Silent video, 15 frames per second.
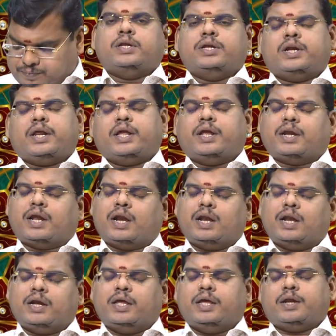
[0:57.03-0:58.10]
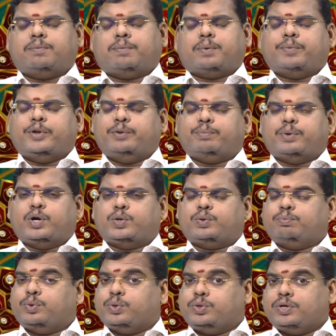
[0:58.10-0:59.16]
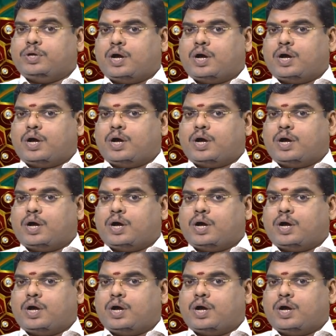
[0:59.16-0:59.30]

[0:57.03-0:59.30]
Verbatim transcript: இன்றைய நல்ல நேரம் அப்படின்னு பார்க்கும்போது